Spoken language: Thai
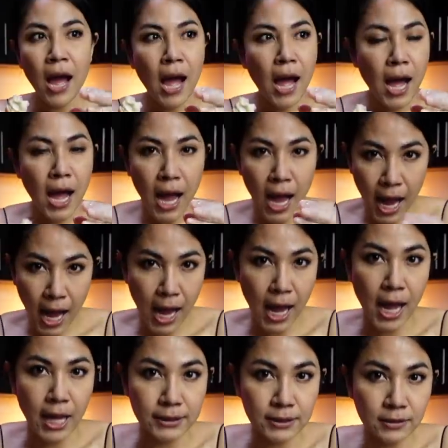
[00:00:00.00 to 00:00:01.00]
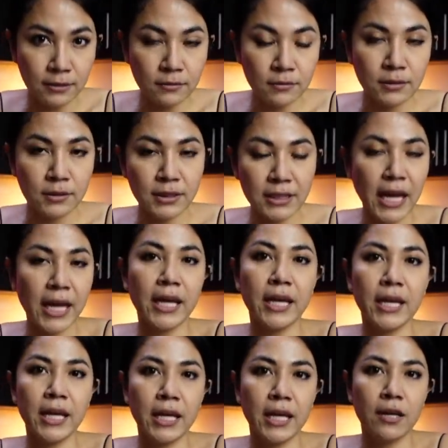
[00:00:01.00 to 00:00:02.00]
อาหารใน
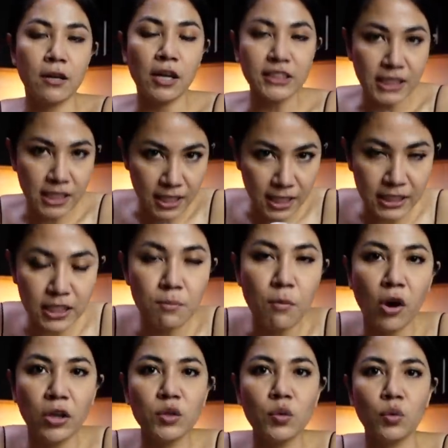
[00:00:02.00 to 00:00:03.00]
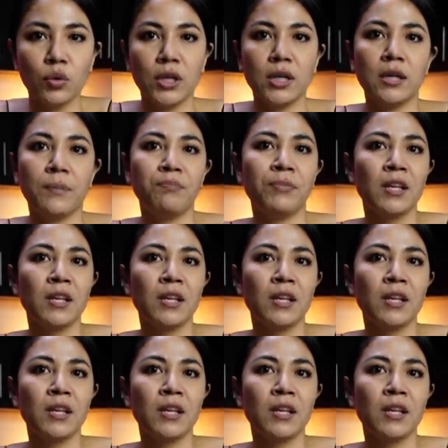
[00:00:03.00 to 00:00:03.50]
ลอสแอนเจลิสที่มอสอยู่เนี่ย